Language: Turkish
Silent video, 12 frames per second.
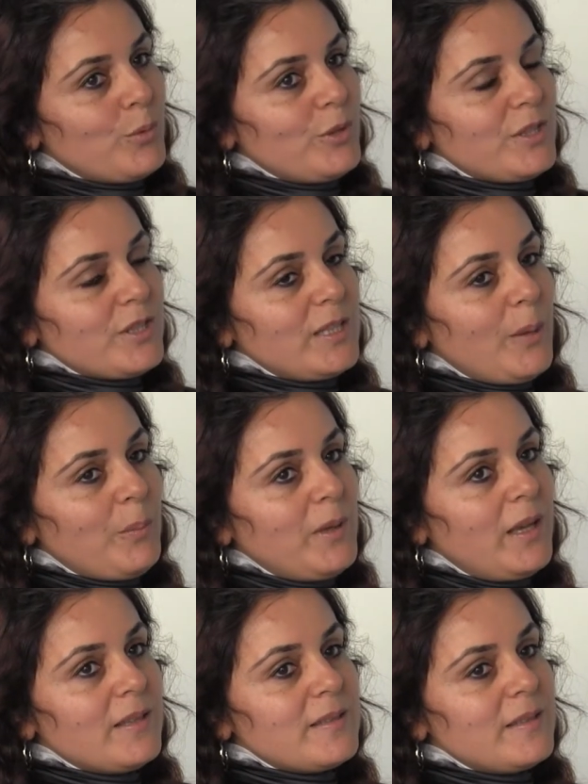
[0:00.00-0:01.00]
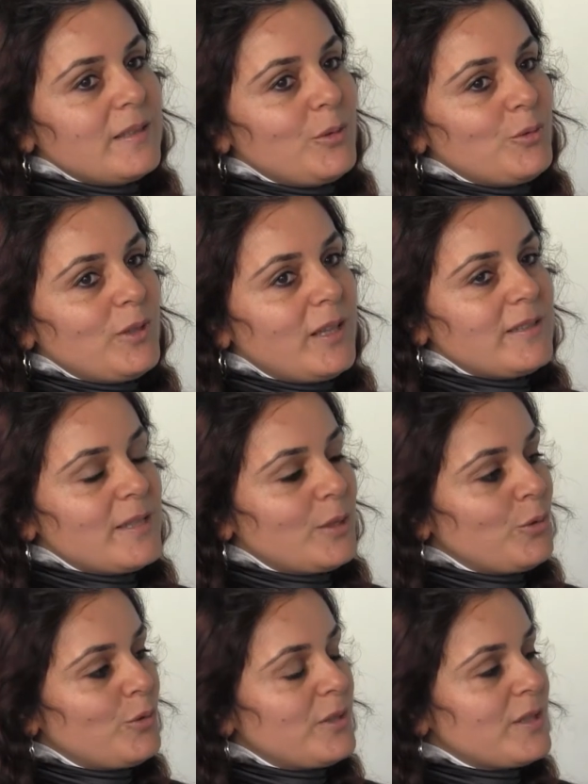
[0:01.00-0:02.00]
Bu işi yapmaya aslında 16
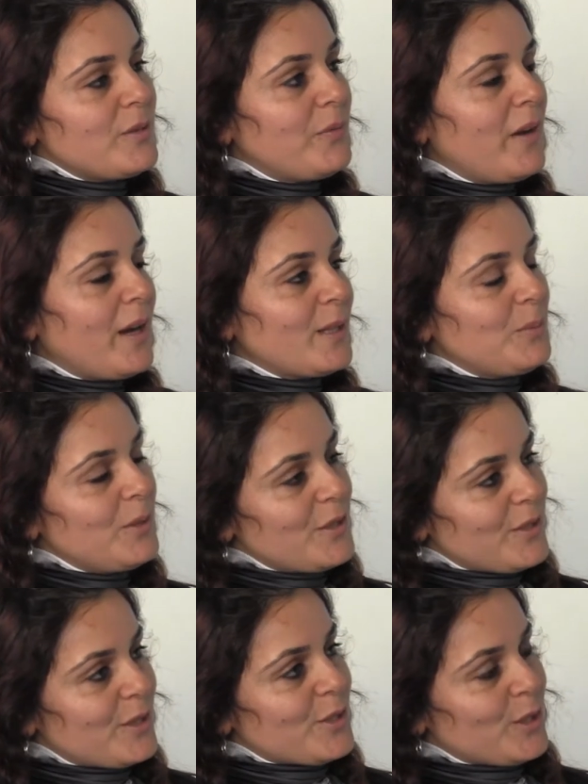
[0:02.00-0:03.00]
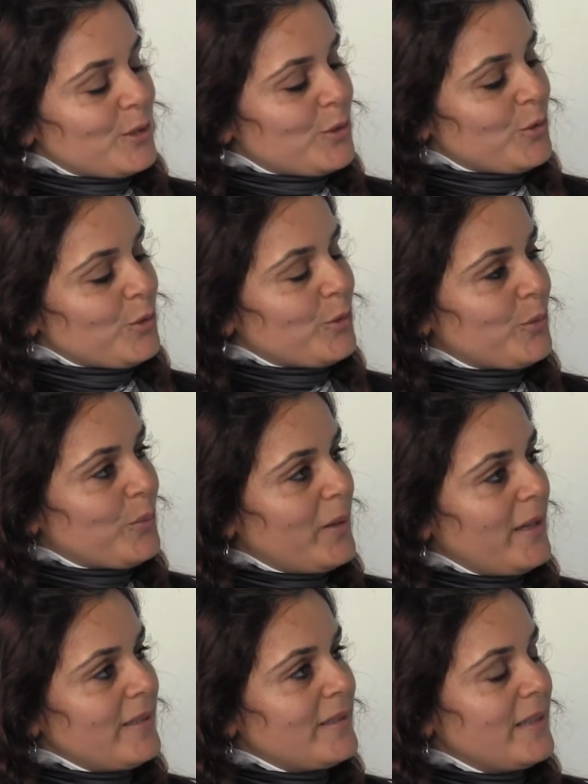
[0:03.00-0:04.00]
sene öncesi farklı bir işte çalışıyordum
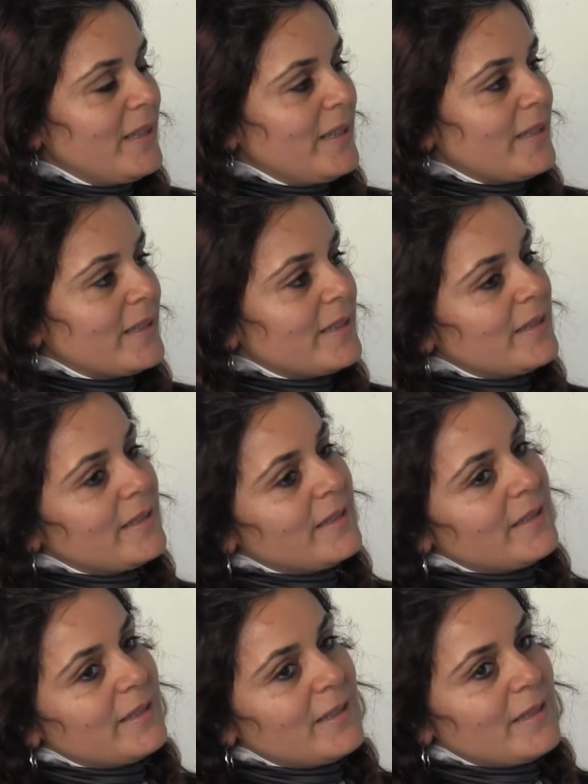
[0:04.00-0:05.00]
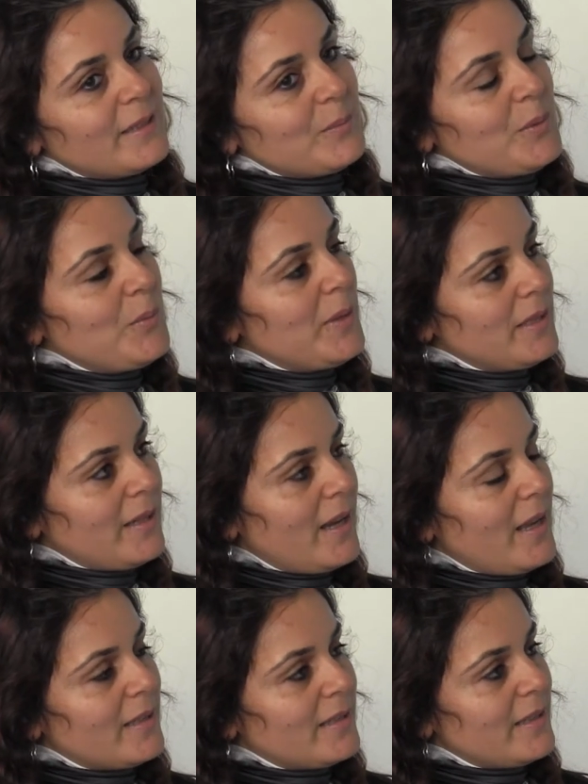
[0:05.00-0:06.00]
ben. Ee, bir
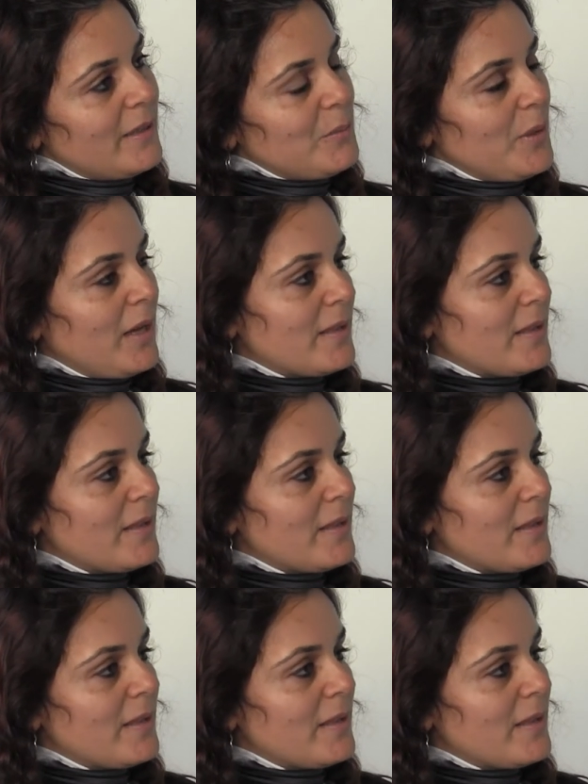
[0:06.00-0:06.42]
medikalde, bir